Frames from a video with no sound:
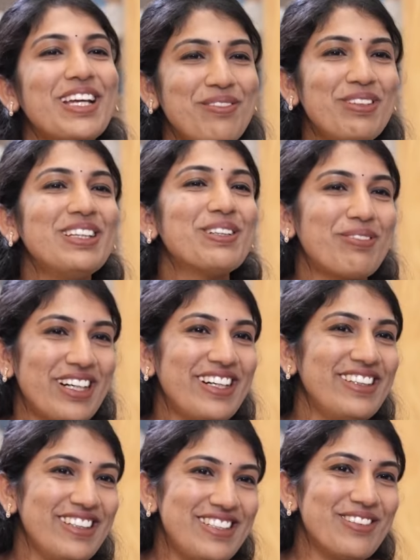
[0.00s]
టైం ఎంత
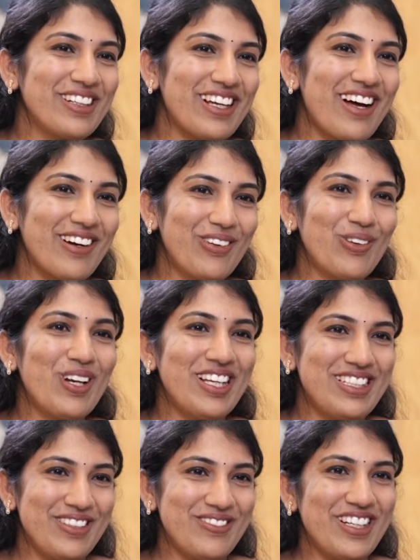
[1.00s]
పట్టింది చివరికి ఆ గోల్ అచీవ్